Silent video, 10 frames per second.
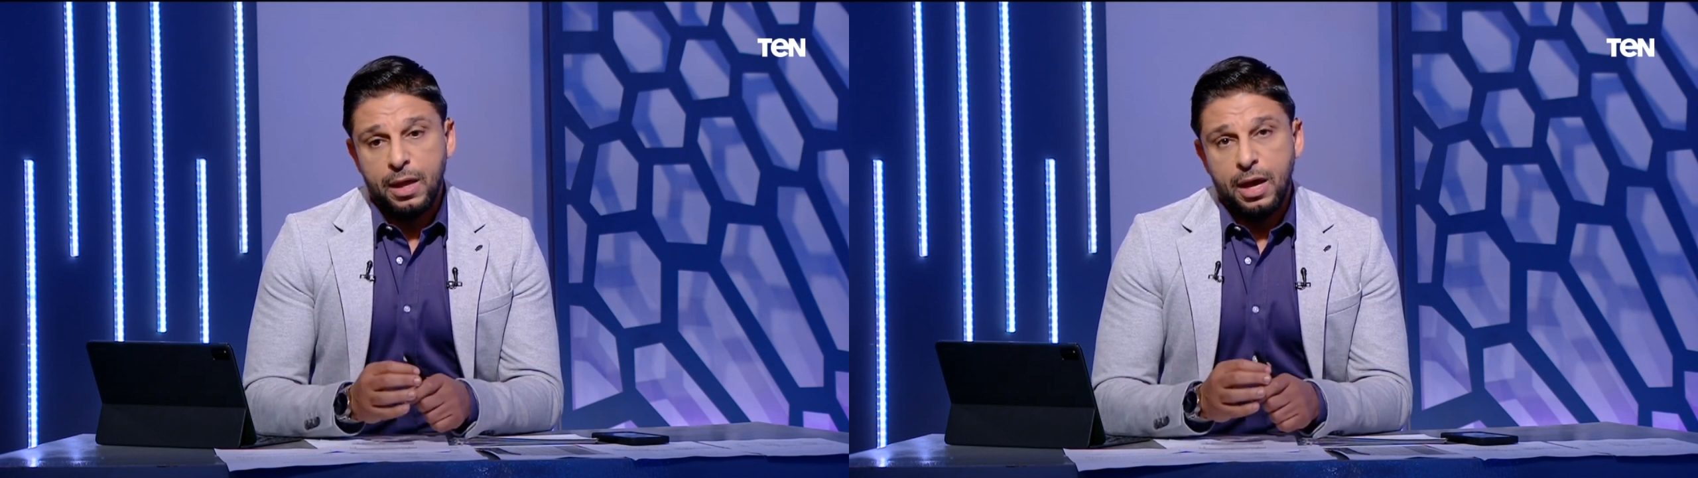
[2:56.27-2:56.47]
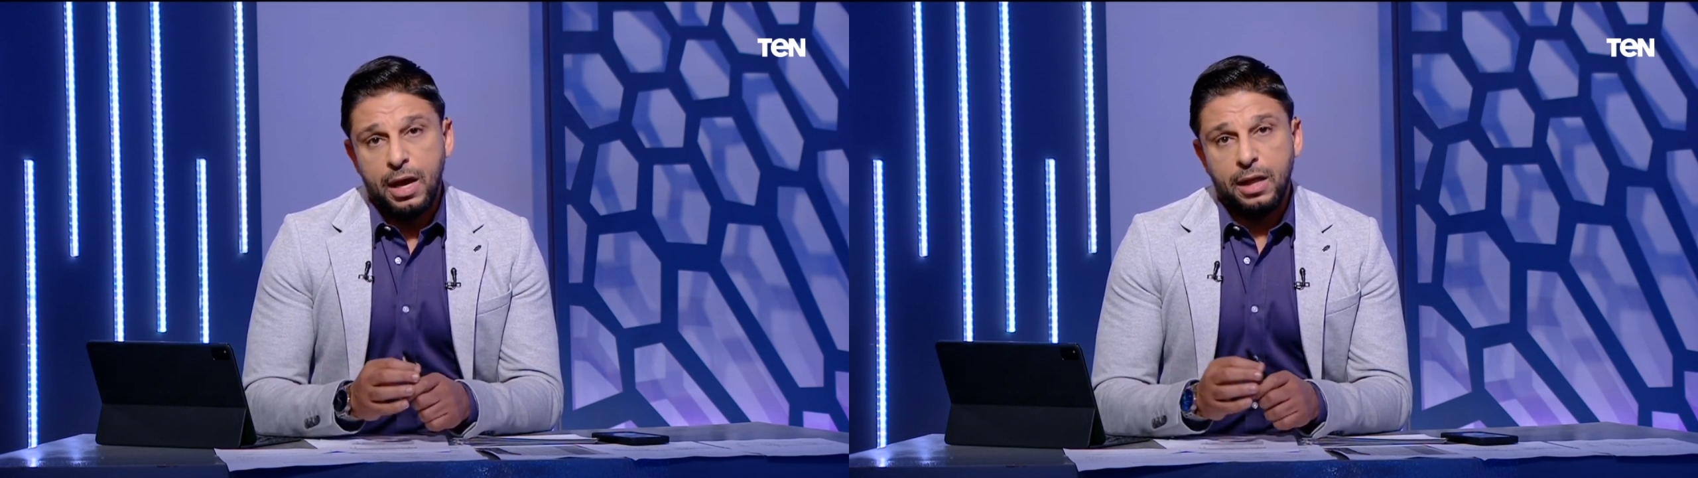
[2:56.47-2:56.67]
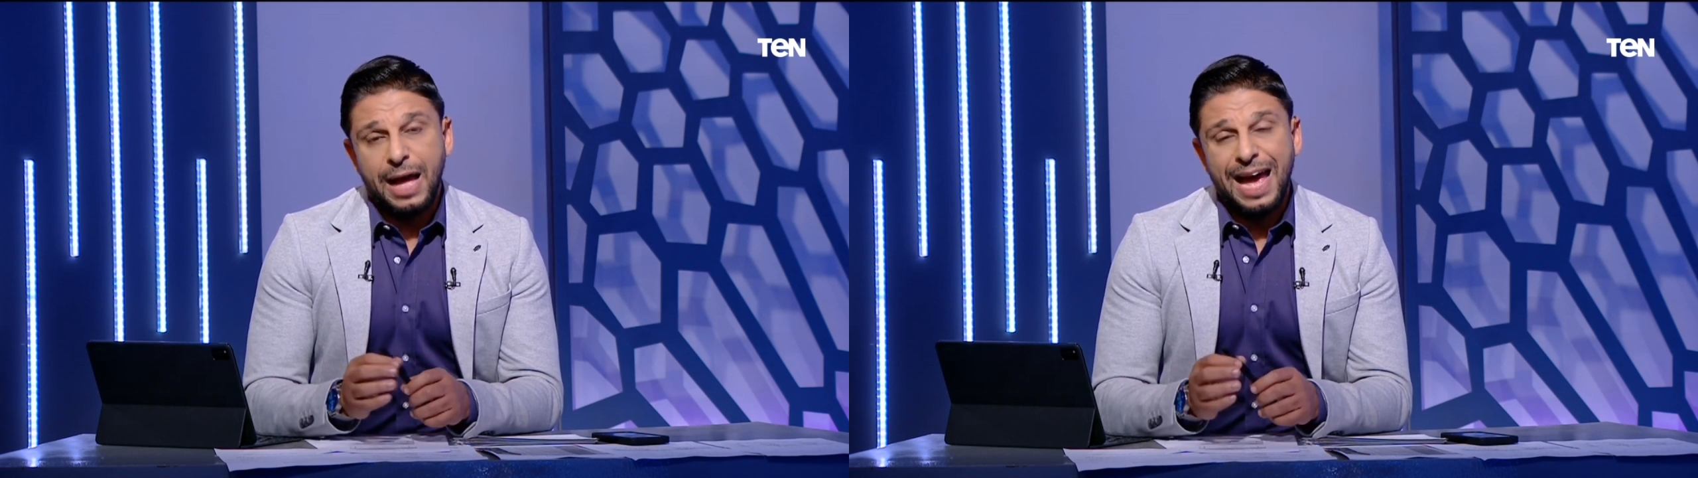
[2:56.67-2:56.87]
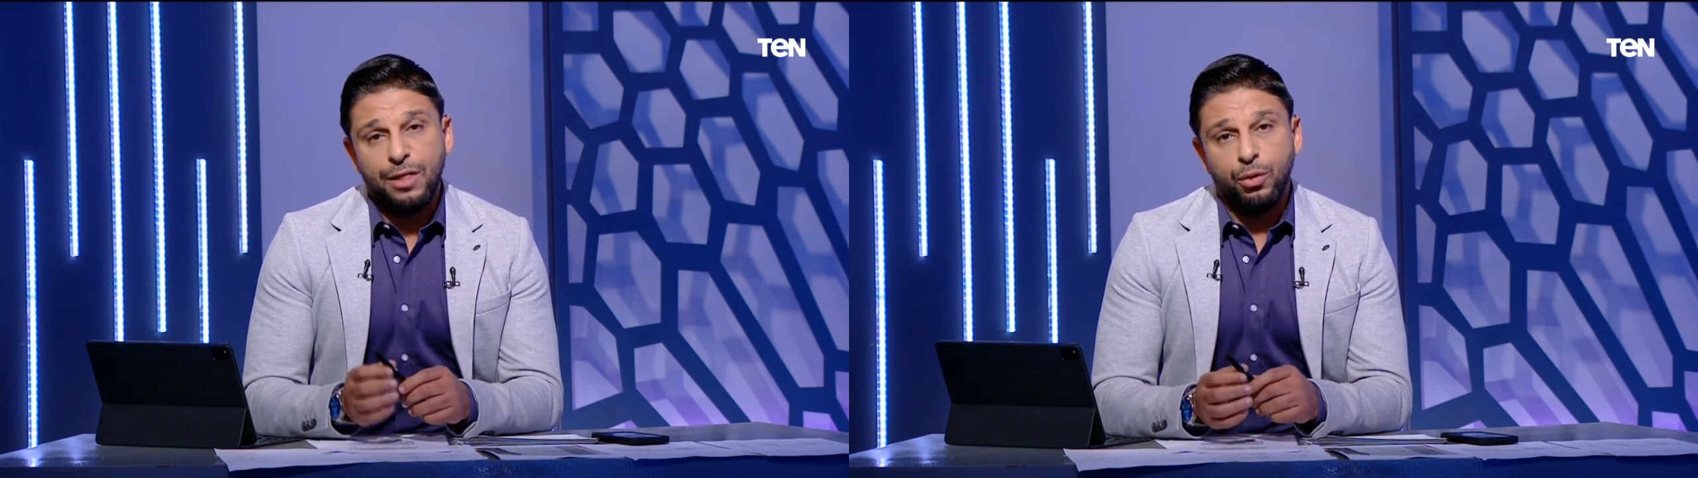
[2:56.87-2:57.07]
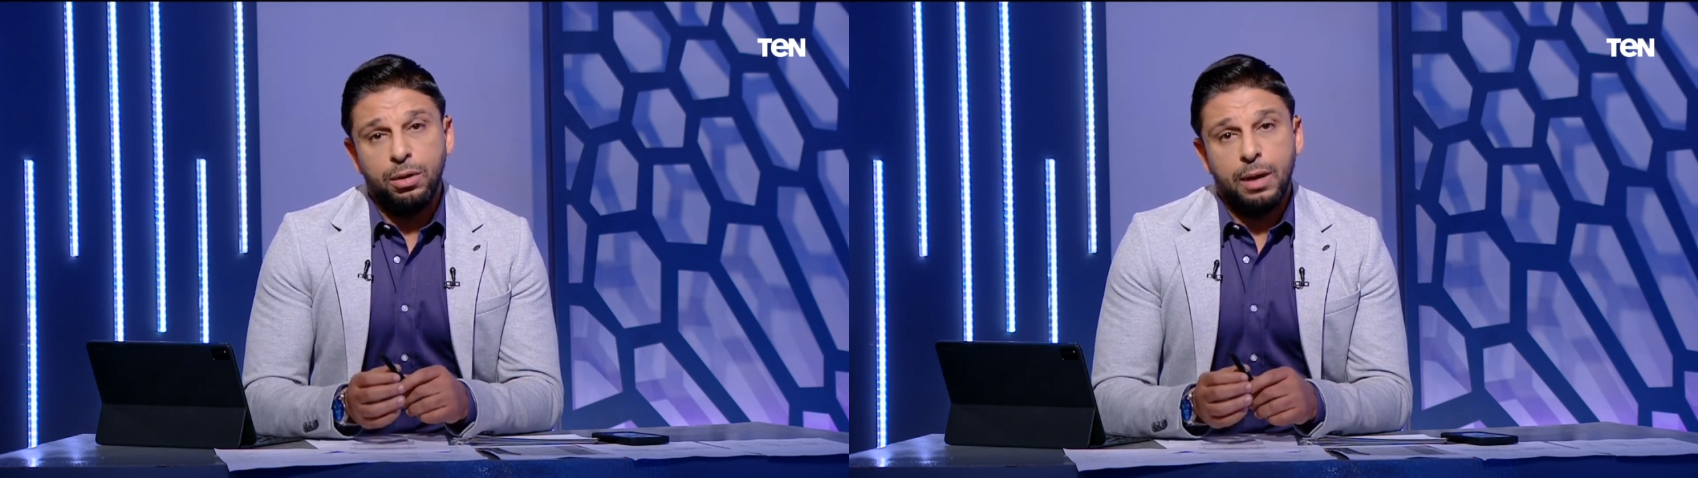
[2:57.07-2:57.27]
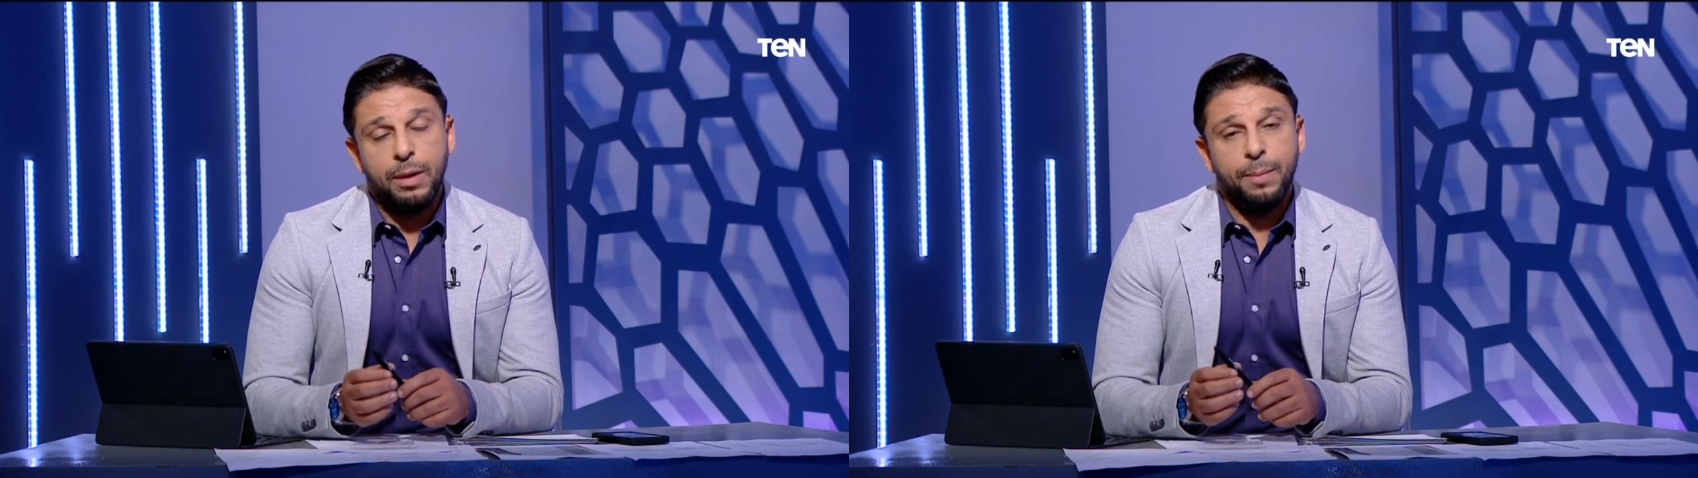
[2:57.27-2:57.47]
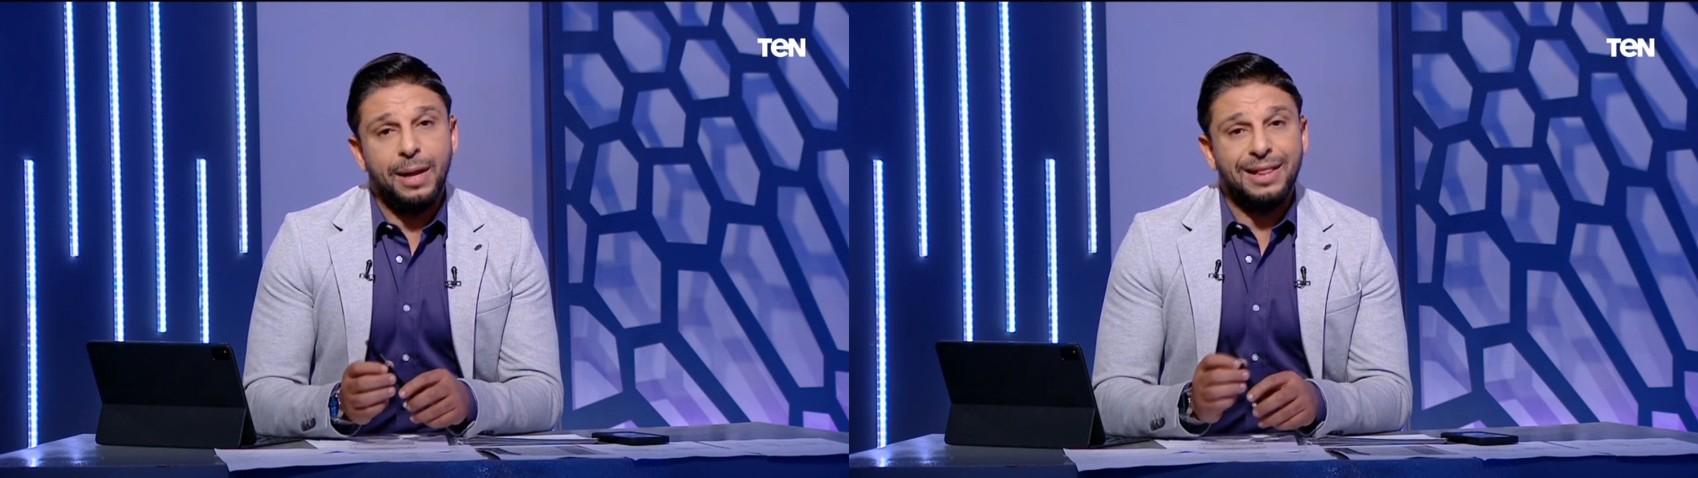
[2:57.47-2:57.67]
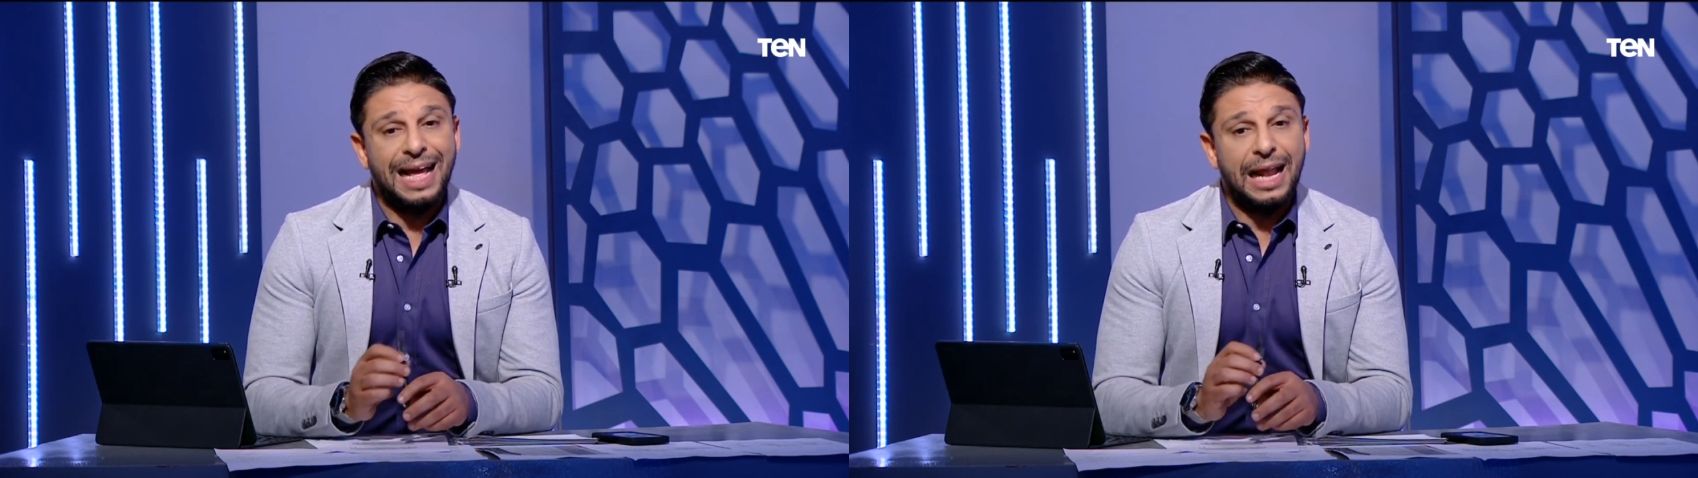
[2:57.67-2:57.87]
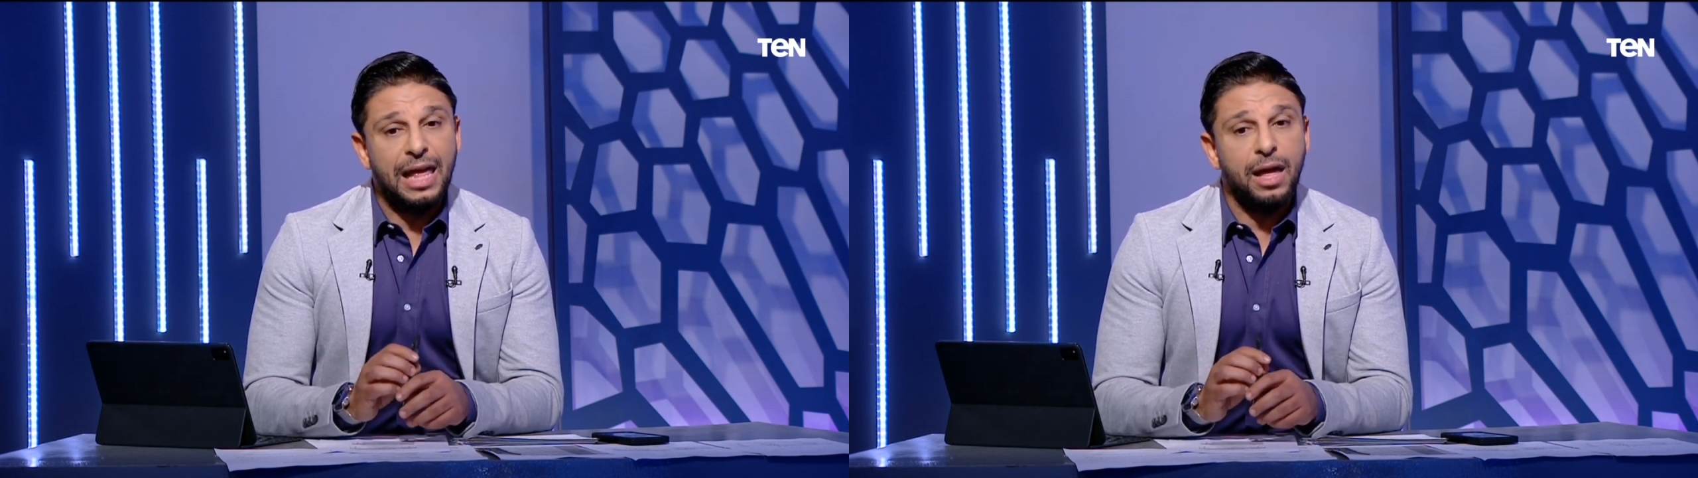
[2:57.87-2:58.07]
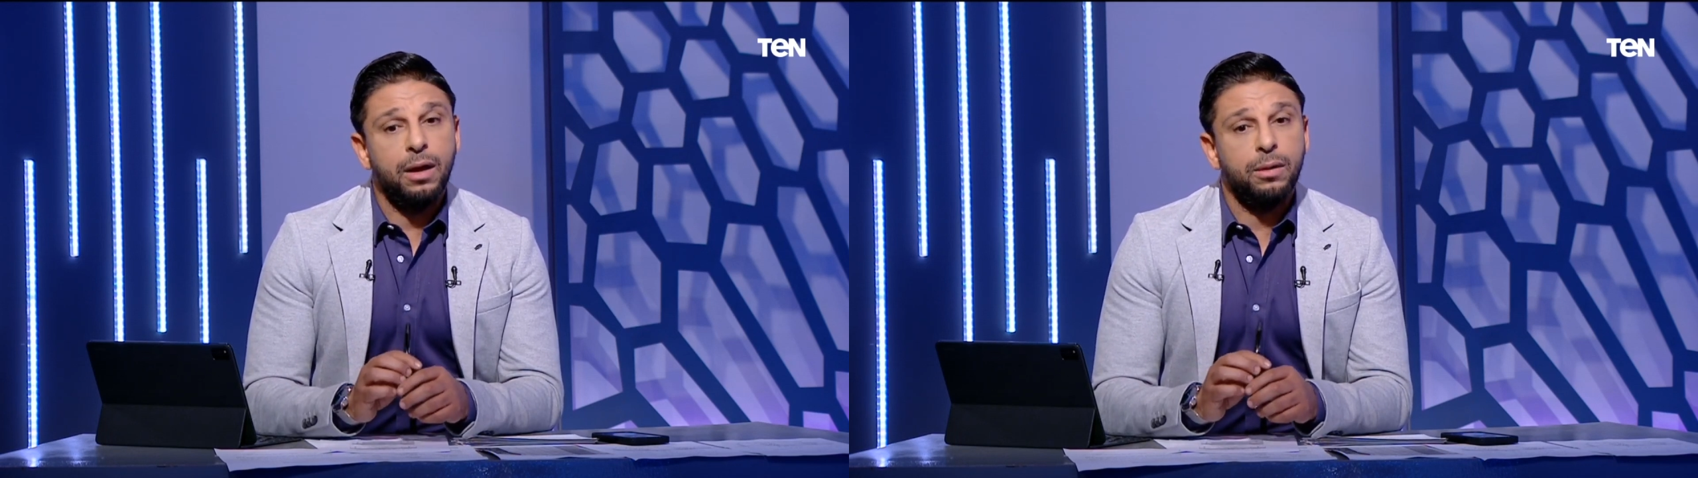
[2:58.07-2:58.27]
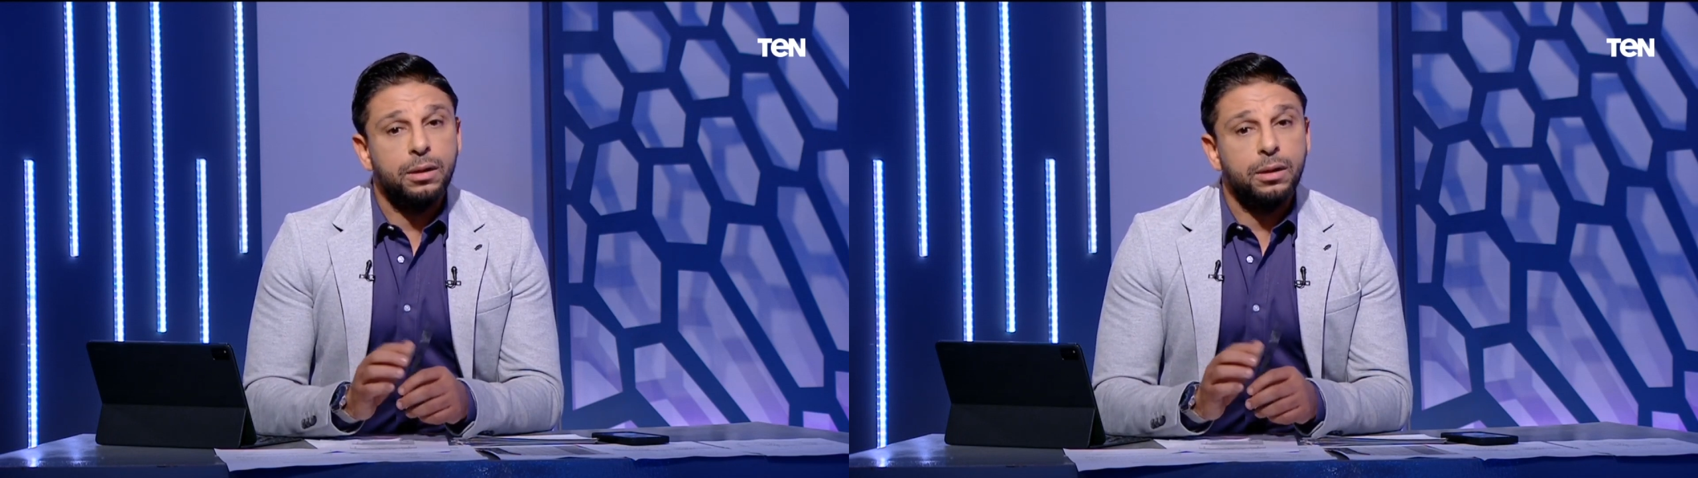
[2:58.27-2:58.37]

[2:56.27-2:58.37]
آه، تعادل امام الداخليه